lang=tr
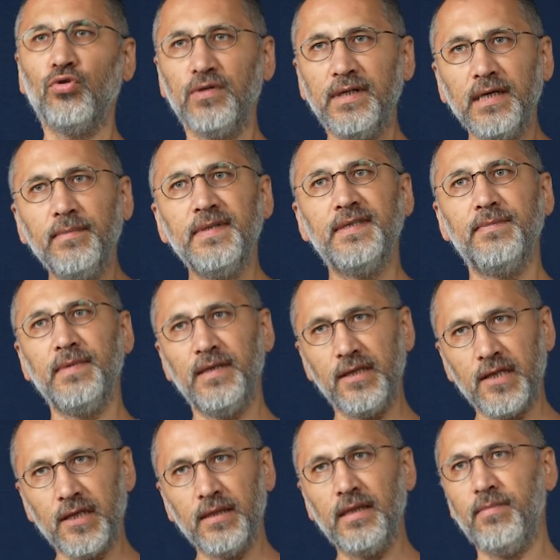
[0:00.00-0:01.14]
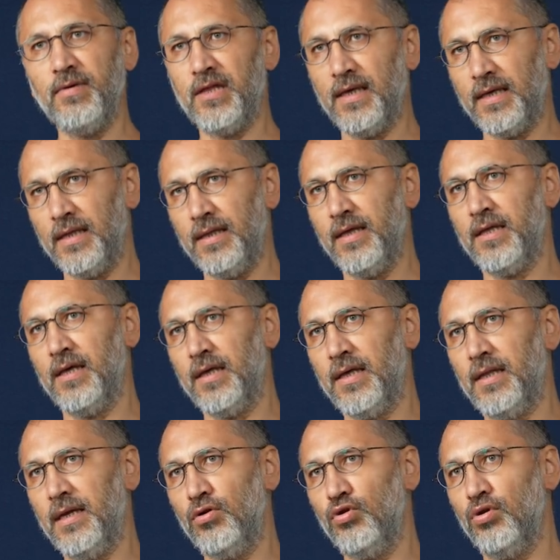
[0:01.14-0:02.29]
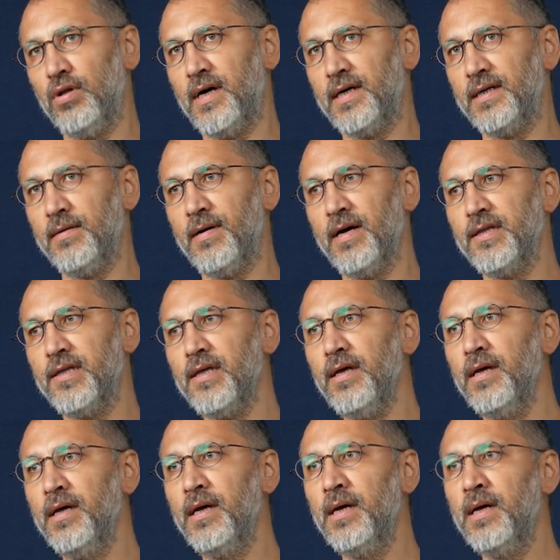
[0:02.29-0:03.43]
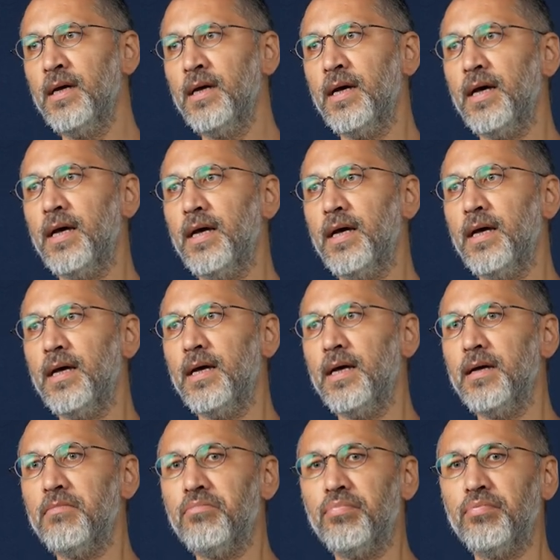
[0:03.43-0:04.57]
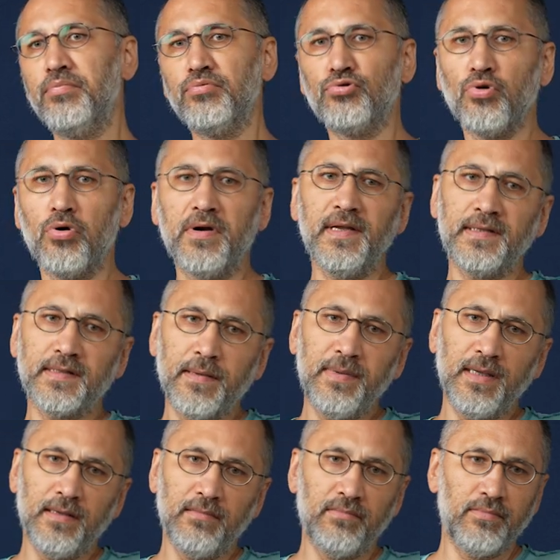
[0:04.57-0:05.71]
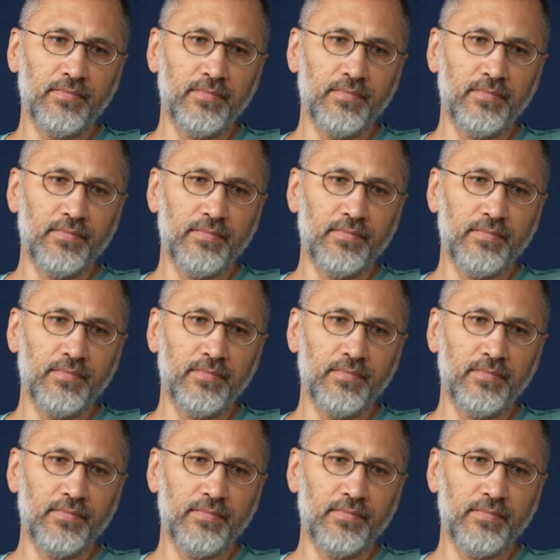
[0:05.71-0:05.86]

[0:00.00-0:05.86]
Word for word: da o dinamizmin içinde bir şekilde şekilleniyorlardı bence. Ee, sonra tabii